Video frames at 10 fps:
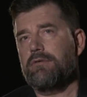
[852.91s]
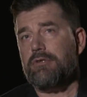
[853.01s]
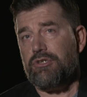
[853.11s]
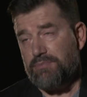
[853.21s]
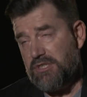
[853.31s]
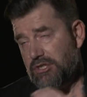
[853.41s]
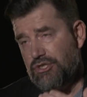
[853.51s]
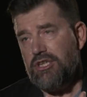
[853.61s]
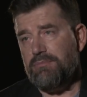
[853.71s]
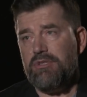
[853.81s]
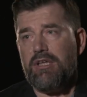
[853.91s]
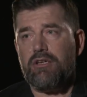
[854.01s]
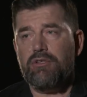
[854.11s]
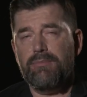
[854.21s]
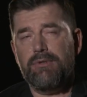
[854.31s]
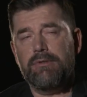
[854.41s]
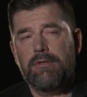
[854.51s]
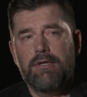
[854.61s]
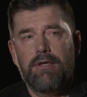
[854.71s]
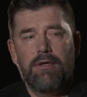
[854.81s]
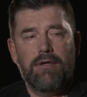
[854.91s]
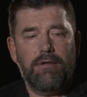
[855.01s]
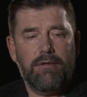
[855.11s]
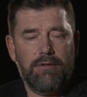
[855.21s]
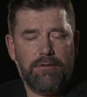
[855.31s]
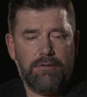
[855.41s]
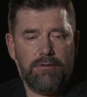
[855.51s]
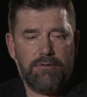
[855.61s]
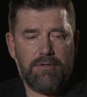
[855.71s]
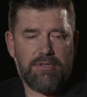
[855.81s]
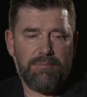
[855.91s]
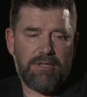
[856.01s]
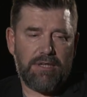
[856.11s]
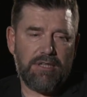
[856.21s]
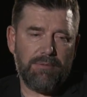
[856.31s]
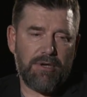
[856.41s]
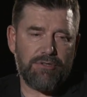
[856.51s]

no też psychicznymi, tak, no bo e, to jest chyba taki,